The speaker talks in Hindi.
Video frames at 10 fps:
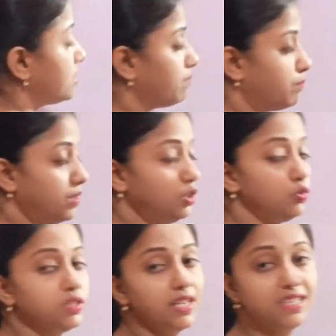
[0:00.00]

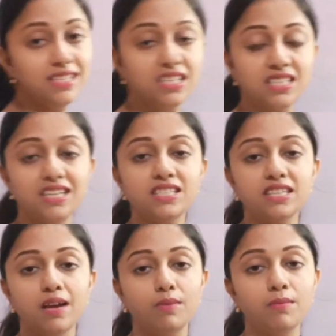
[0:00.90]
बिंदु से जिस शीर्ष
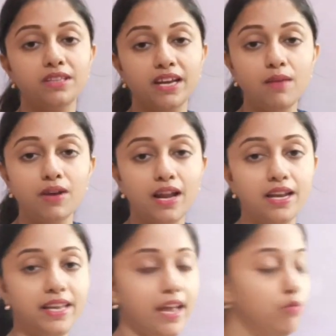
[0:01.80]
से हमें मध्यिका
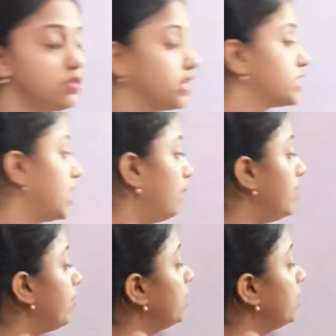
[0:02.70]
बनानी है उसके सामने वाली